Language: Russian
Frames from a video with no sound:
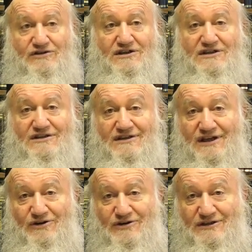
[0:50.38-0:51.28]
в жизни
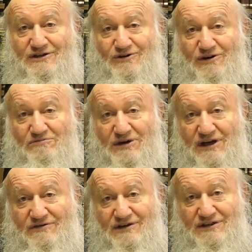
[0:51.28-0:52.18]
дается такое
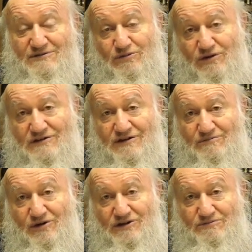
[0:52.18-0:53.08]
право,
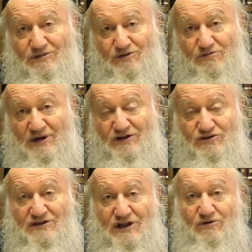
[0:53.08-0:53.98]
использовал, больше
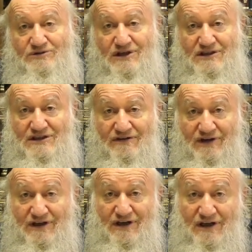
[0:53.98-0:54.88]
покупаешь уже на общих
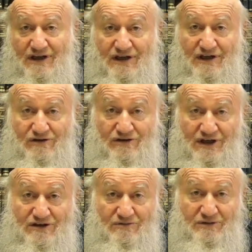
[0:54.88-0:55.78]
основаниях. Но
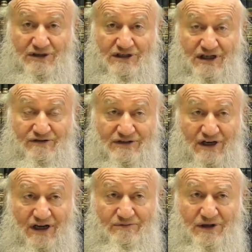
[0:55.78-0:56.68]
те, кто приезжает в
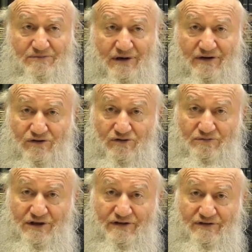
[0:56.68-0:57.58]
Израиль, имеют право
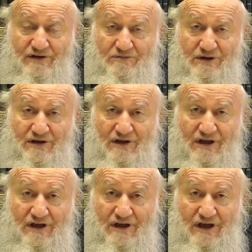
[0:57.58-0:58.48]
купить автомобиль
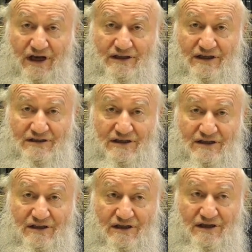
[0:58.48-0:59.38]

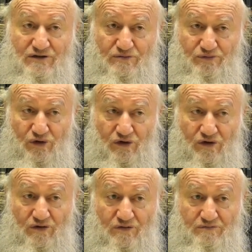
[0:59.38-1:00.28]
относительно, ну,
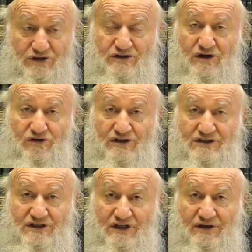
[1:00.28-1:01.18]
по
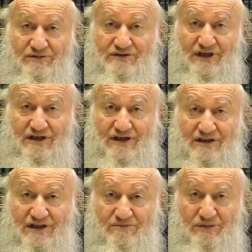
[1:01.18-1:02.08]
международной цене, без
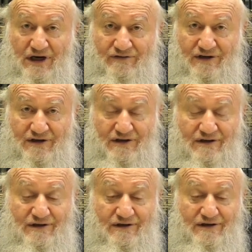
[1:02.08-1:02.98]
всяких надбавок
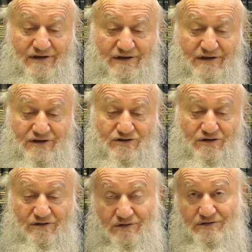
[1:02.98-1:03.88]

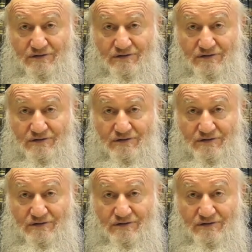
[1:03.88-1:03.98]
что, в